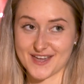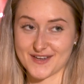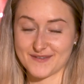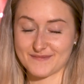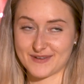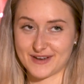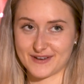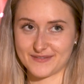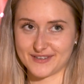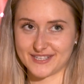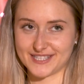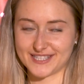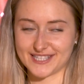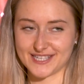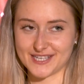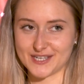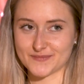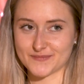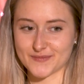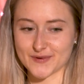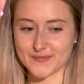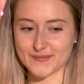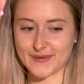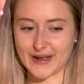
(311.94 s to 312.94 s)
Ben, en fait, tu sais,
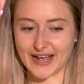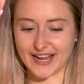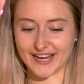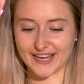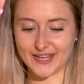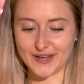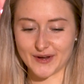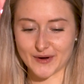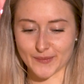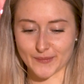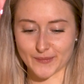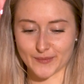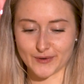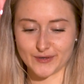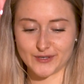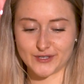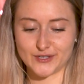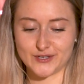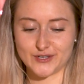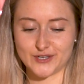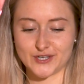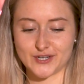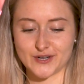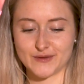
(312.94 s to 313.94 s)
je peux parler un peu
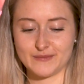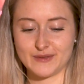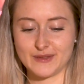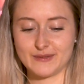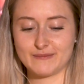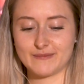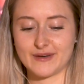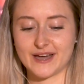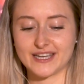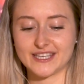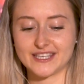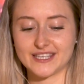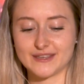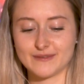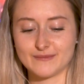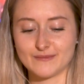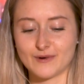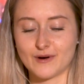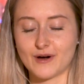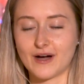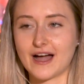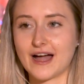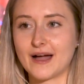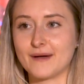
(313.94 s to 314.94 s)
du cheminement qui
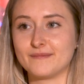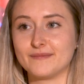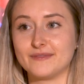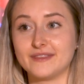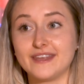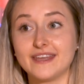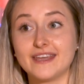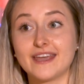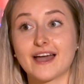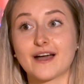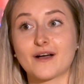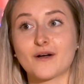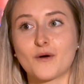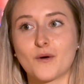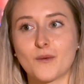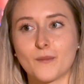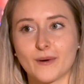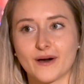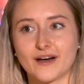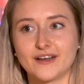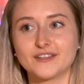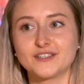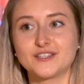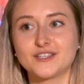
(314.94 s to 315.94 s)
m'ont amené à
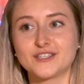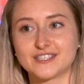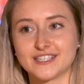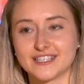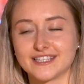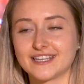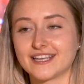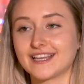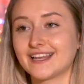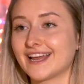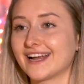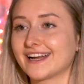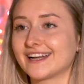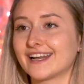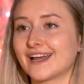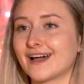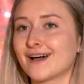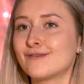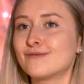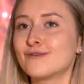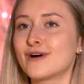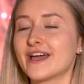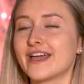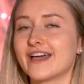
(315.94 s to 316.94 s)
comprendre que c'était de la
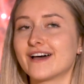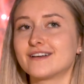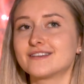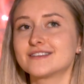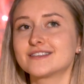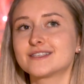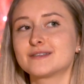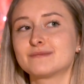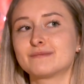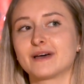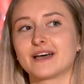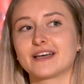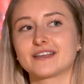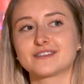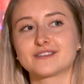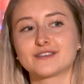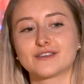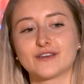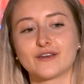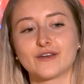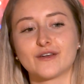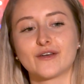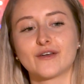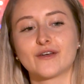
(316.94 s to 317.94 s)
clairvoyance parce
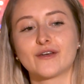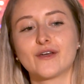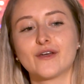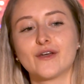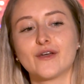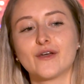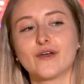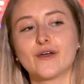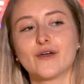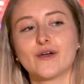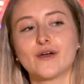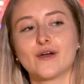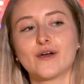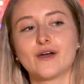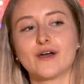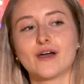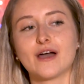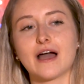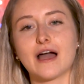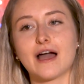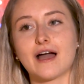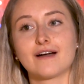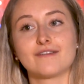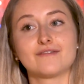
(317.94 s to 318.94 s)
que
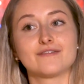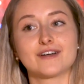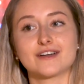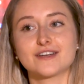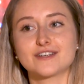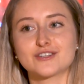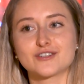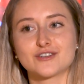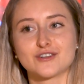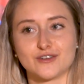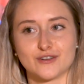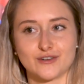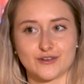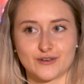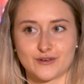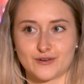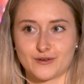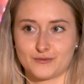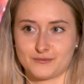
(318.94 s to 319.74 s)
avant, je ne